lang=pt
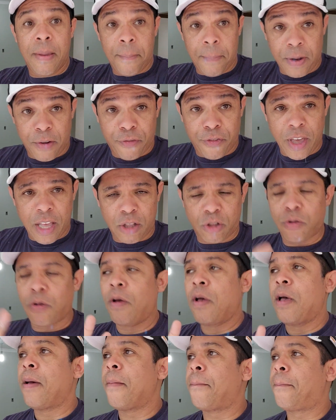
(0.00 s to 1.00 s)
Perfeito?
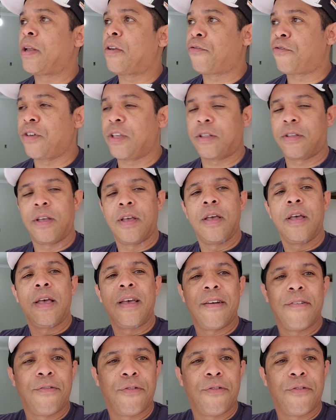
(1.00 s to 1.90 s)
Perfeito. Eu